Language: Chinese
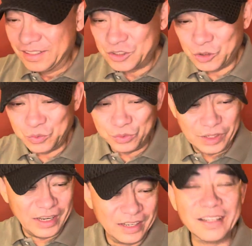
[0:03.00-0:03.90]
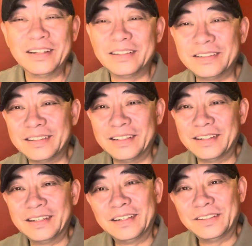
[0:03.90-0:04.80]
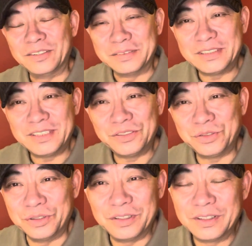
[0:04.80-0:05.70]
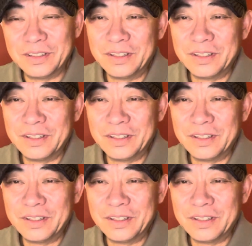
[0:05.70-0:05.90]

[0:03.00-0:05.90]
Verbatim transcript: 周五啊，我们继续